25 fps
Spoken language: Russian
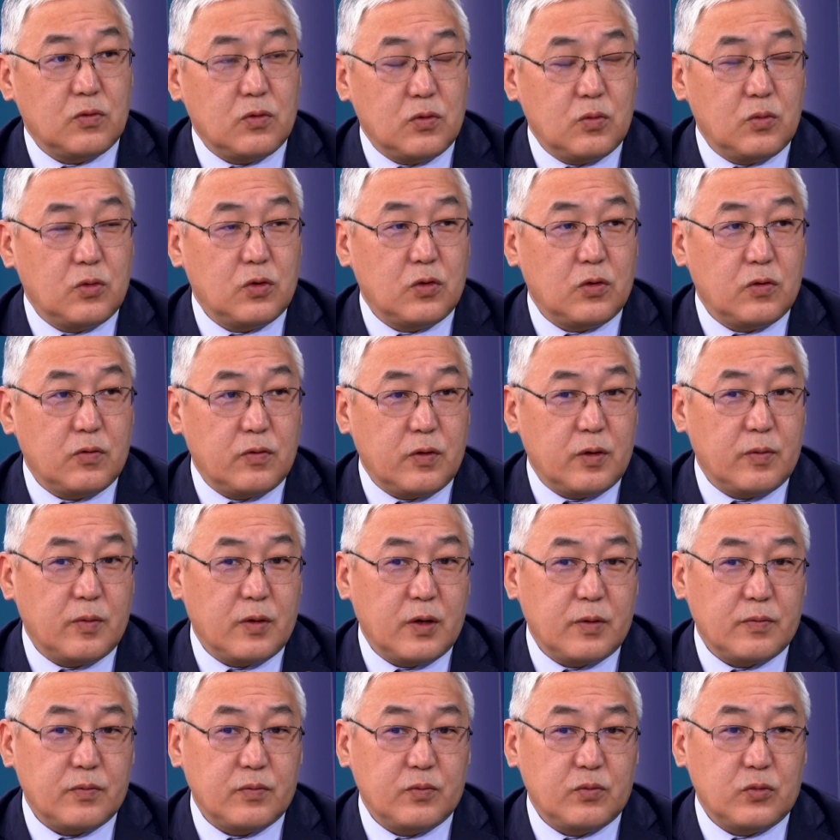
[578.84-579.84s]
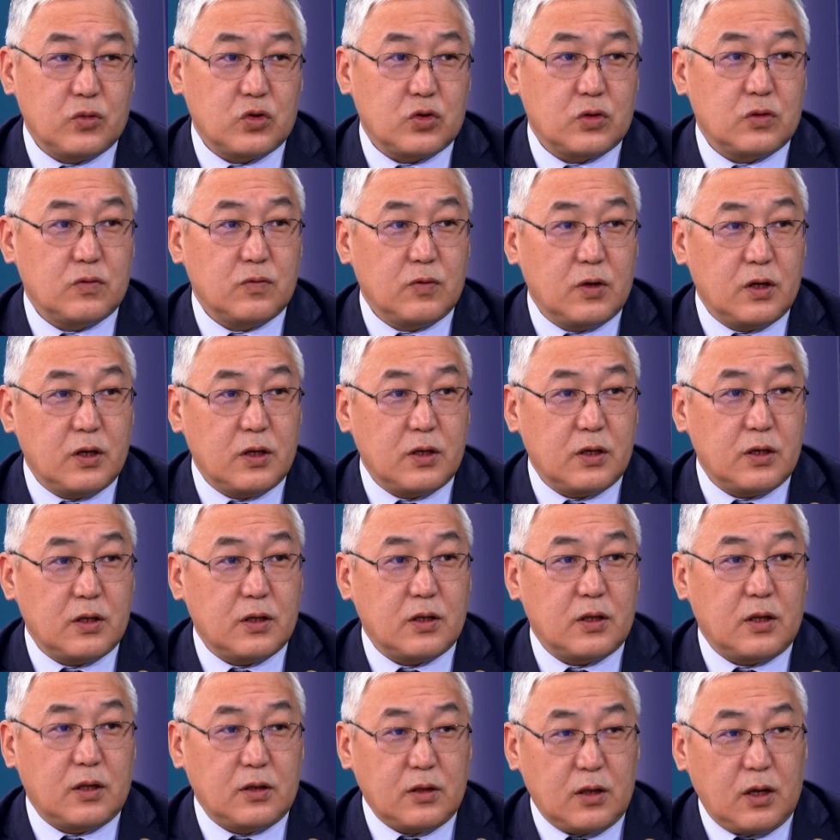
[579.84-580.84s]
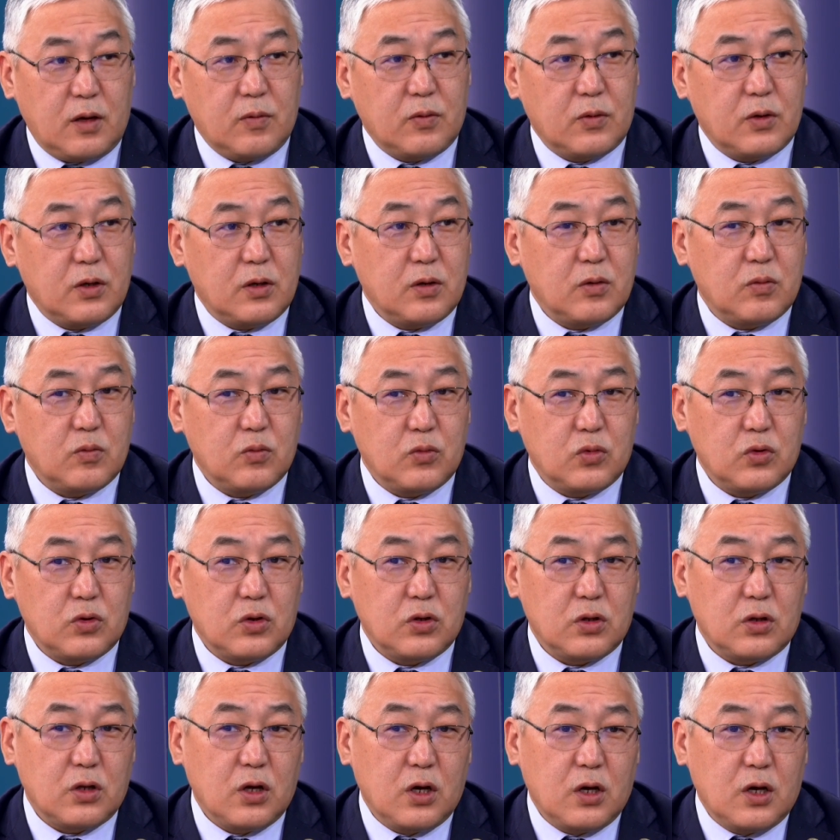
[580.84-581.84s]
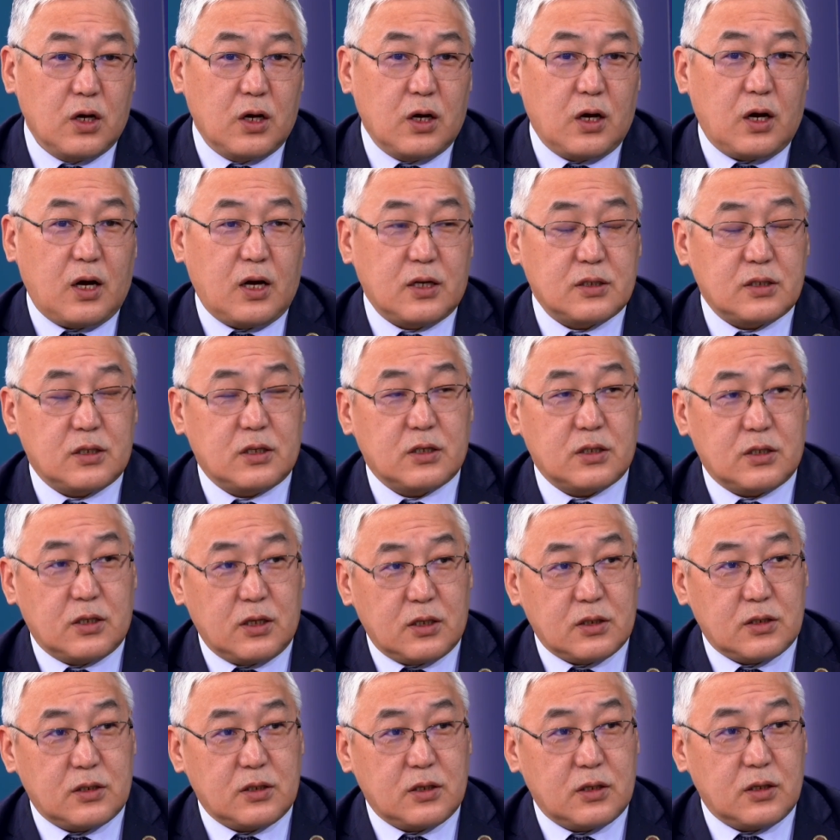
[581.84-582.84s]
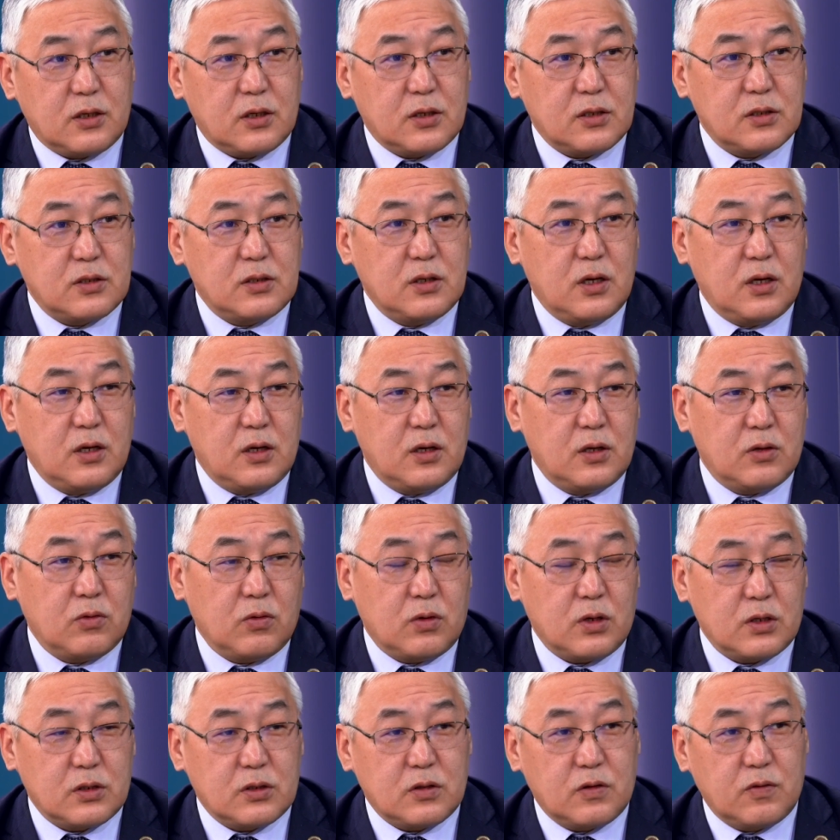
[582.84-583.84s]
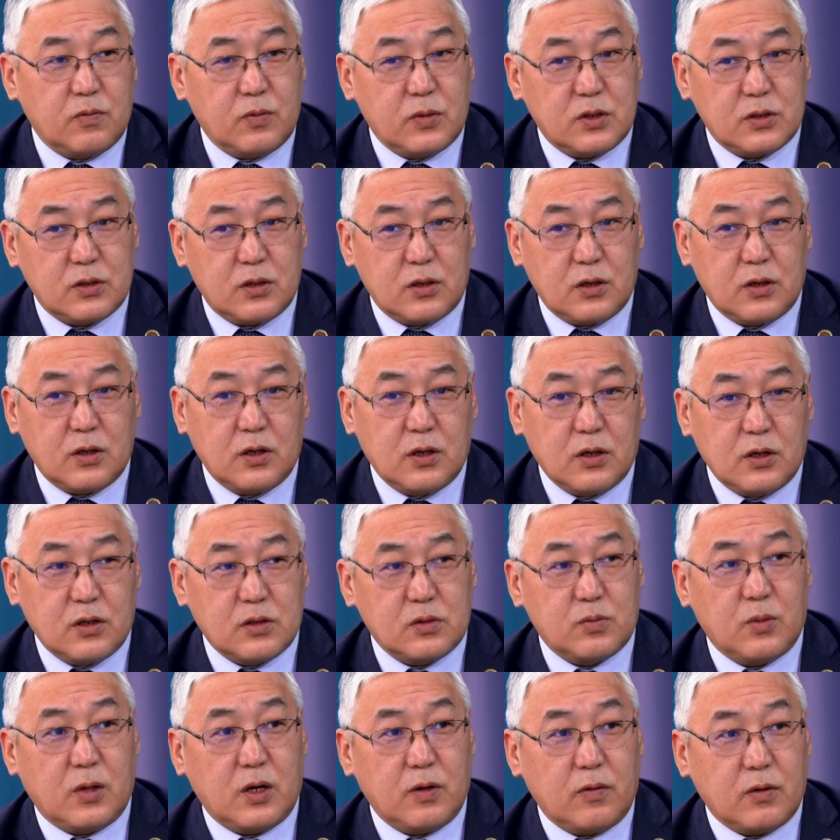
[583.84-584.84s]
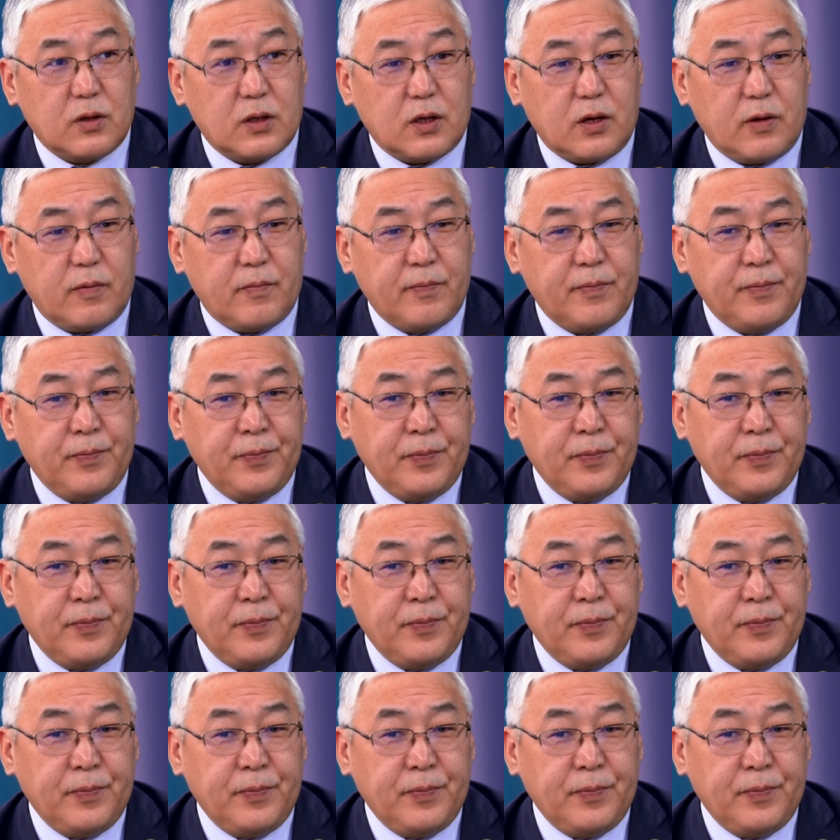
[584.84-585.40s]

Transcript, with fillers: в любое время может вылететь там, где будет осложняться вся ситуация вместе паводком.